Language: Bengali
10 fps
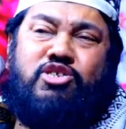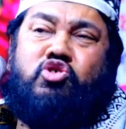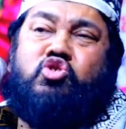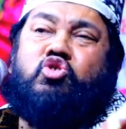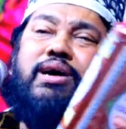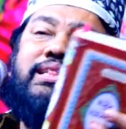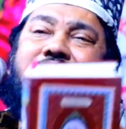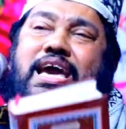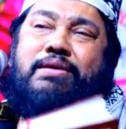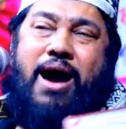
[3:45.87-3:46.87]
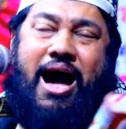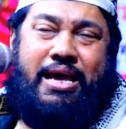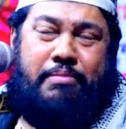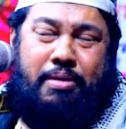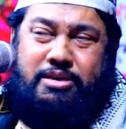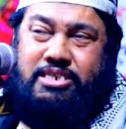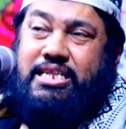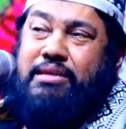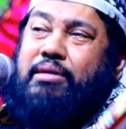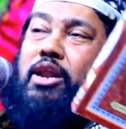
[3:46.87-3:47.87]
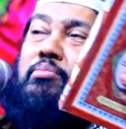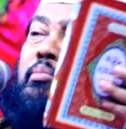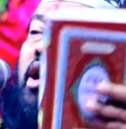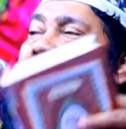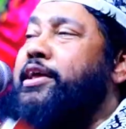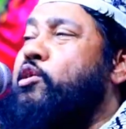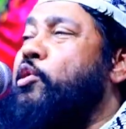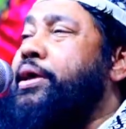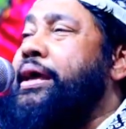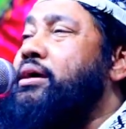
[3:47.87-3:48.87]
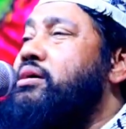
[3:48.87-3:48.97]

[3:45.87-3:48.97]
সত্যবাদী এই ভাই বিবির সাথে ভালো ব্যবহার করে